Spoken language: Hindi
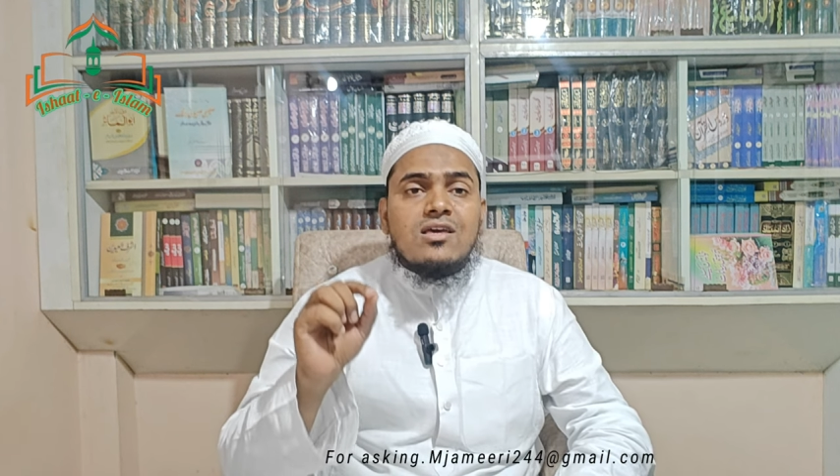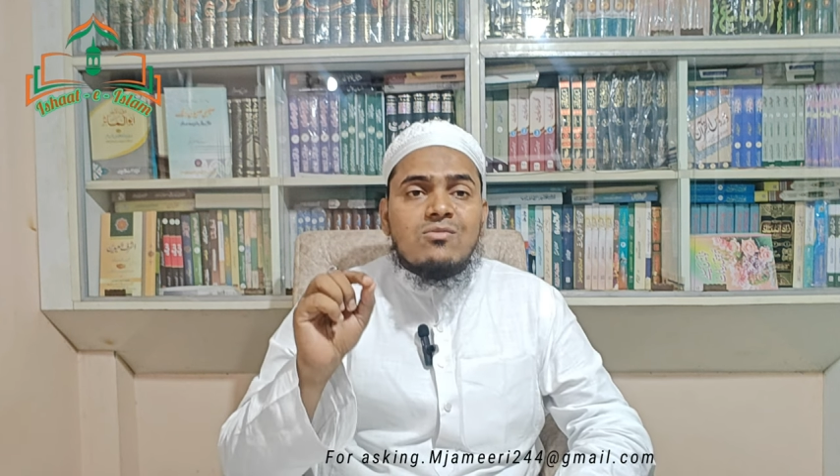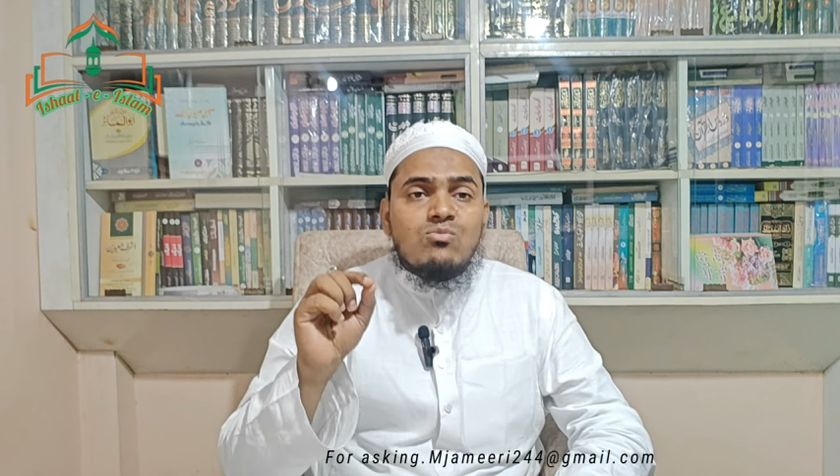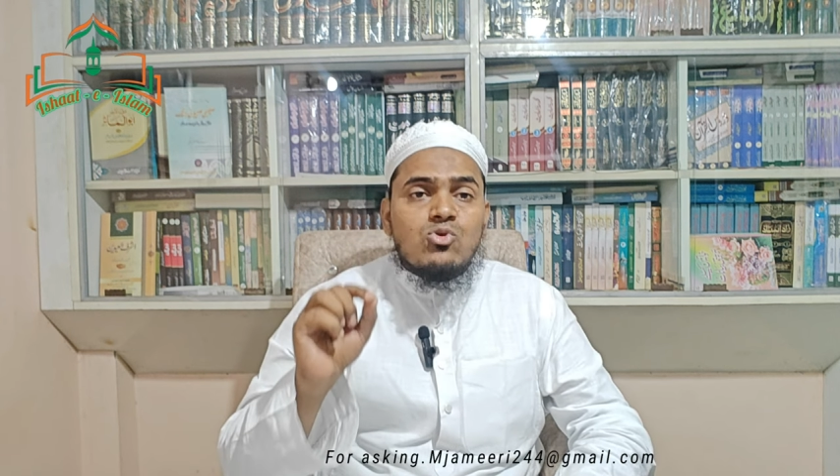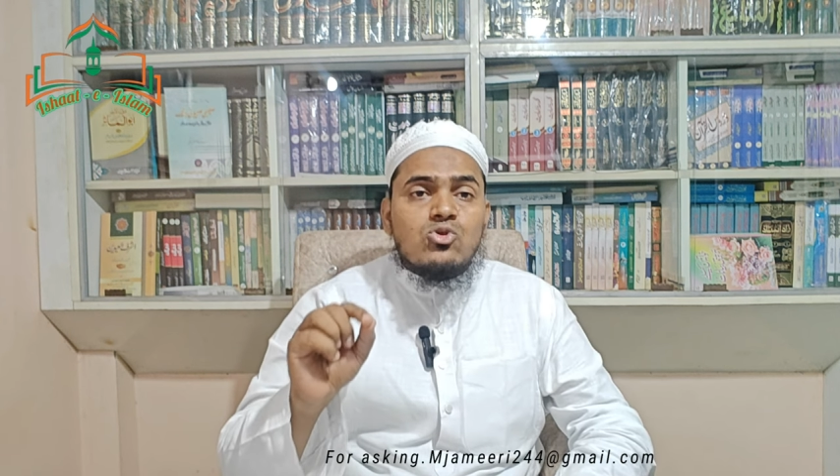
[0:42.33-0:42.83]
कि
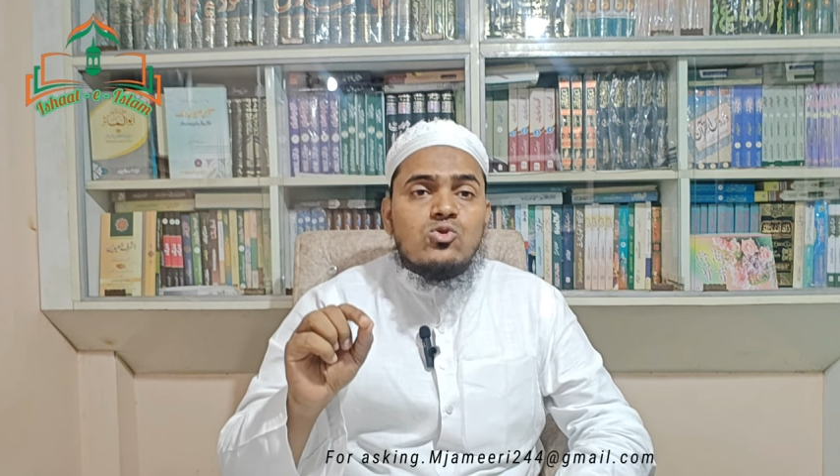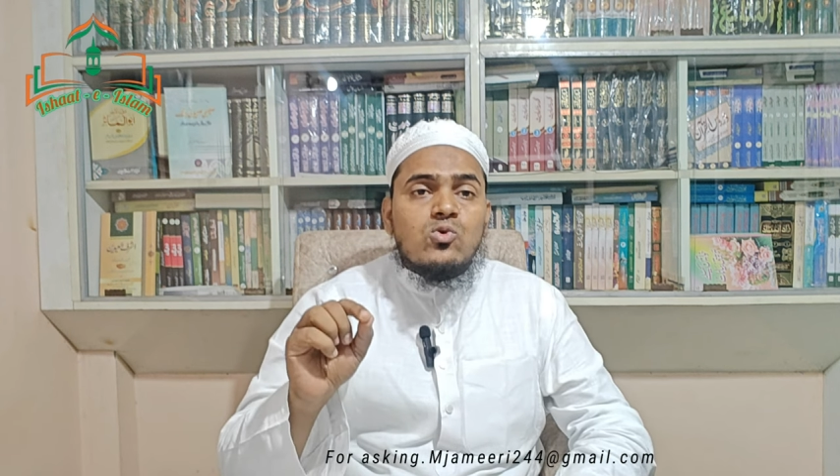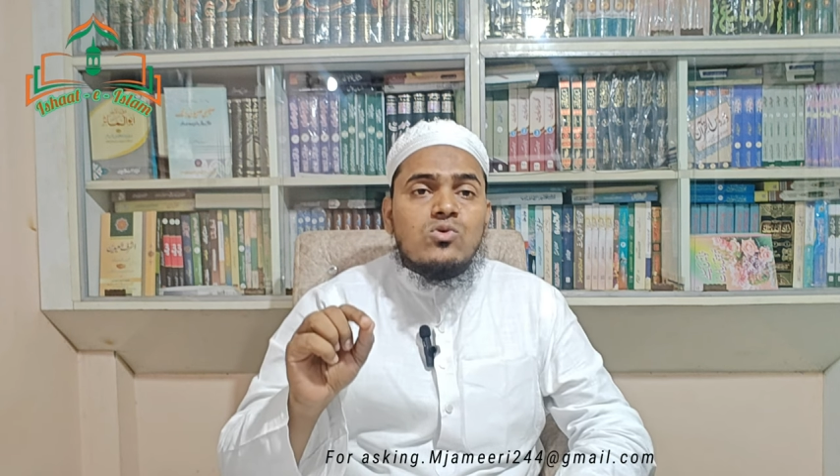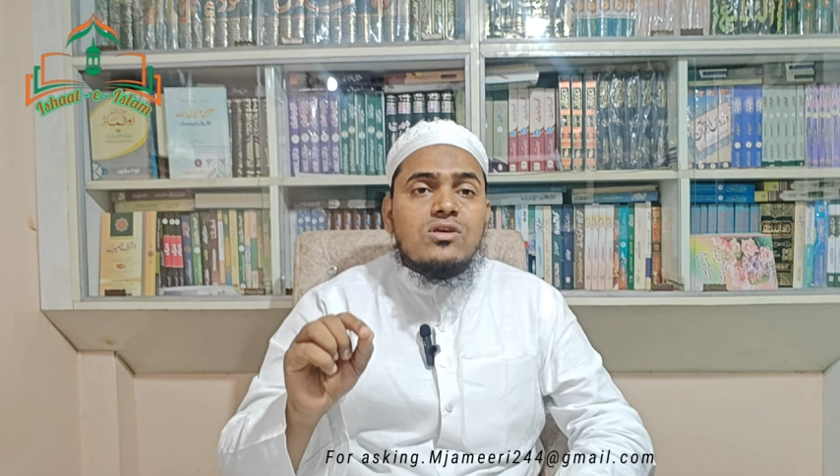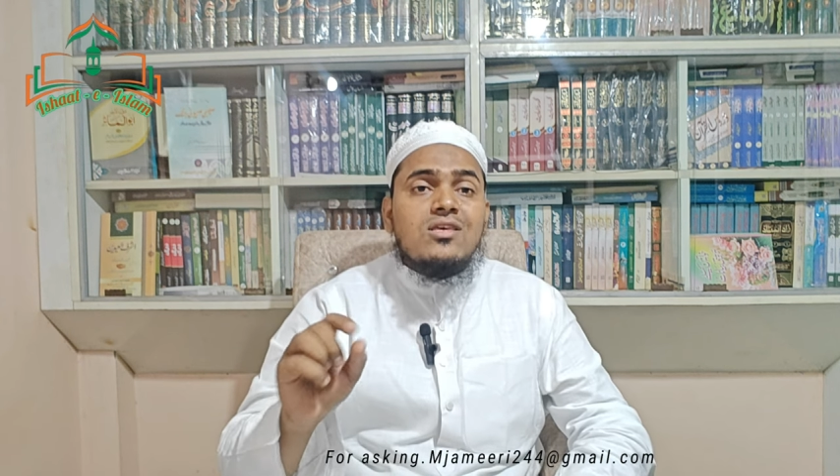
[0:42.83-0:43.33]

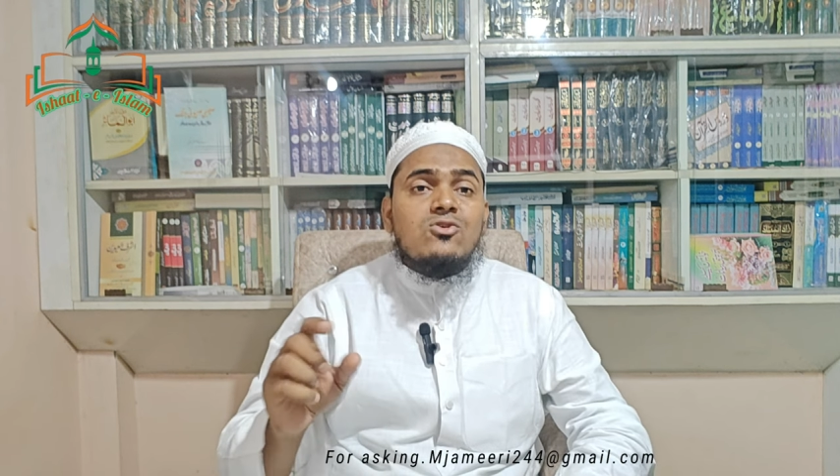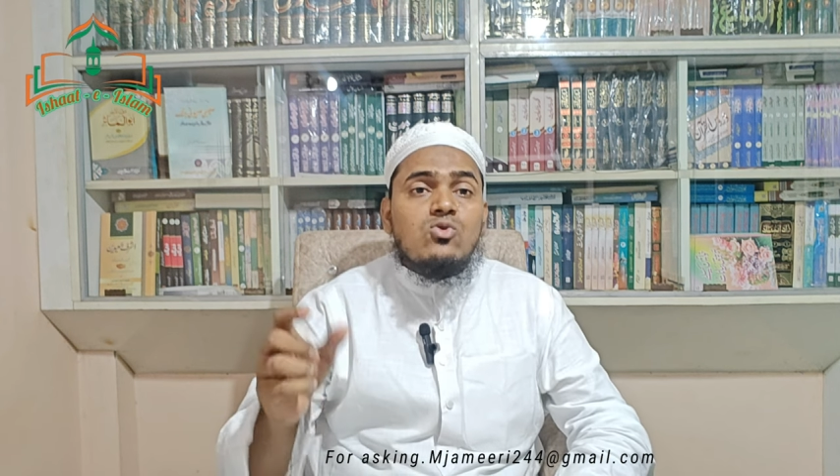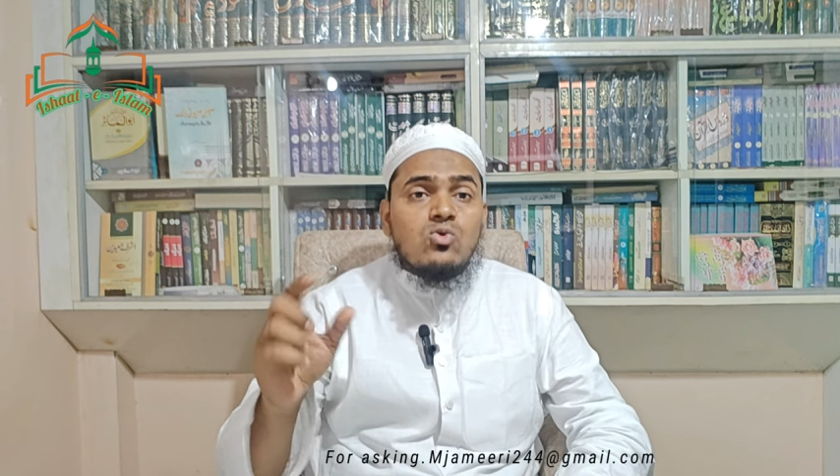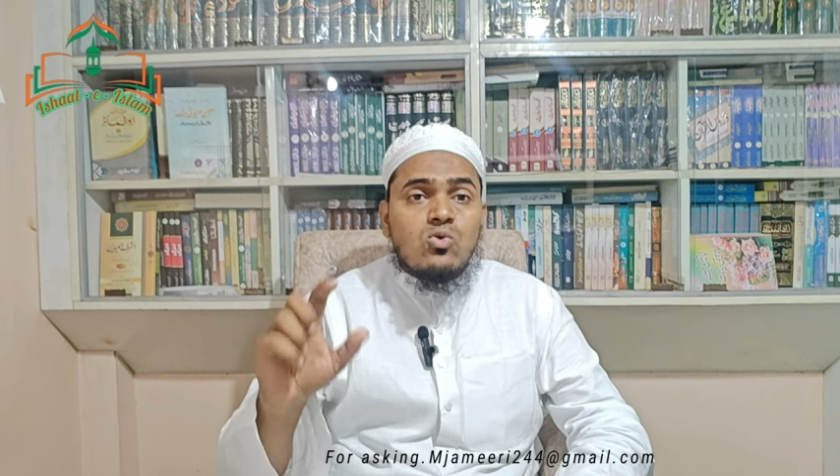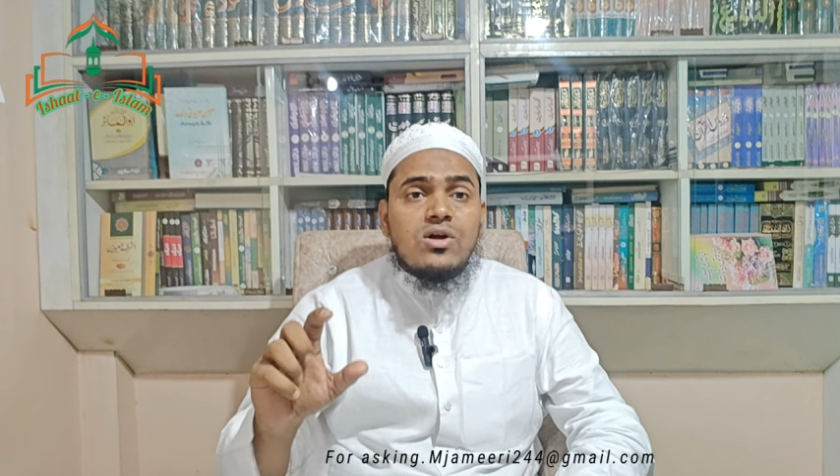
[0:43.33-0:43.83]
मुर्दों की
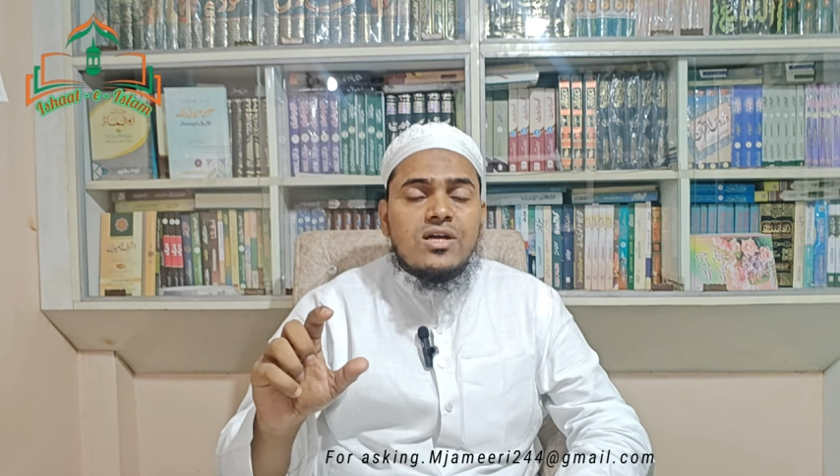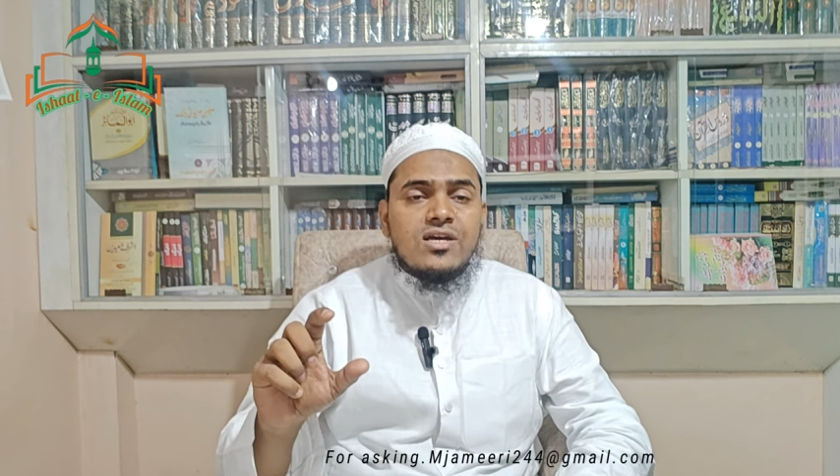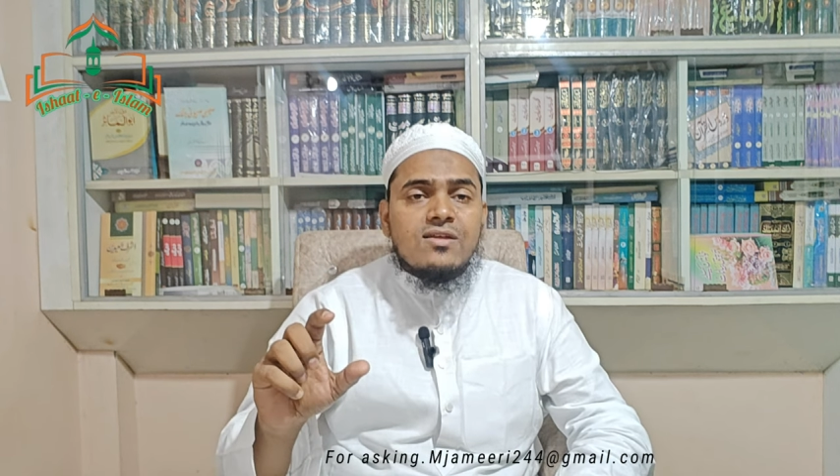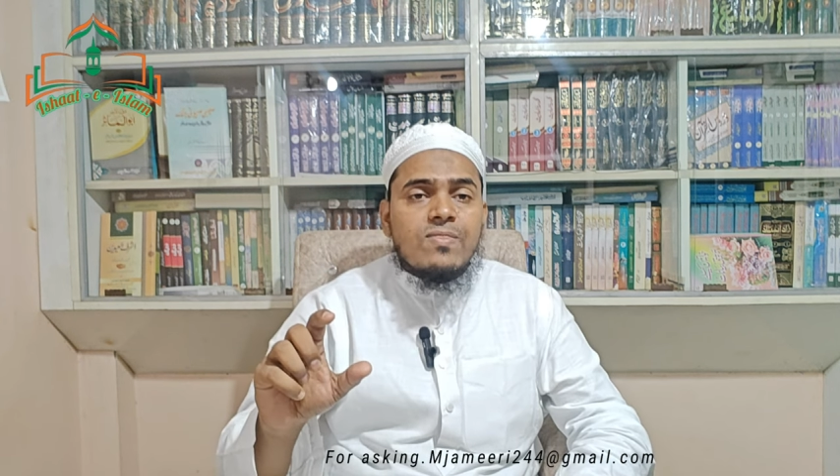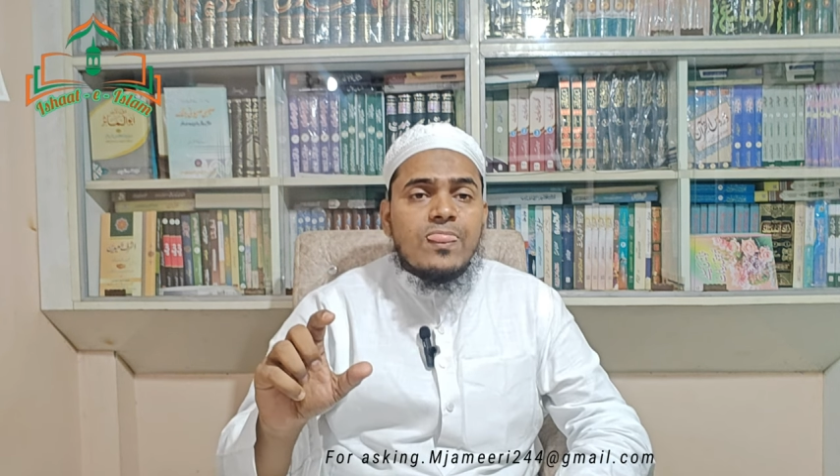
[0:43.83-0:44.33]
रूहें